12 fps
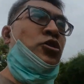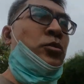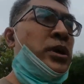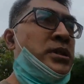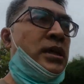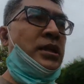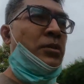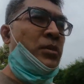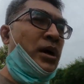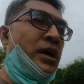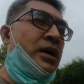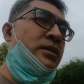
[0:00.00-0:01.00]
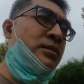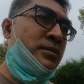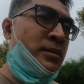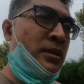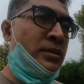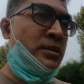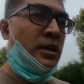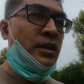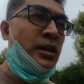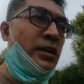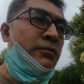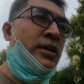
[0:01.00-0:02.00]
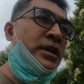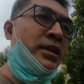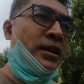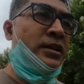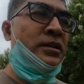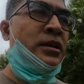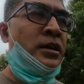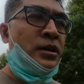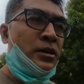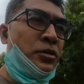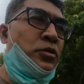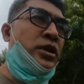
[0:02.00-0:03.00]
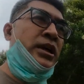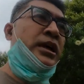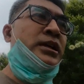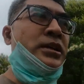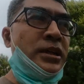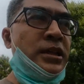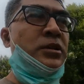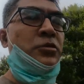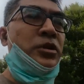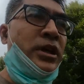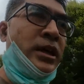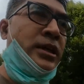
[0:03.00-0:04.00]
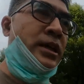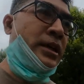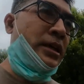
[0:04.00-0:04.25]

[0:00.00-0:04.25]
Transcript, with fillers: coba saya tambahkan ya yang relevan dengan kuliah ini dan kuliah yang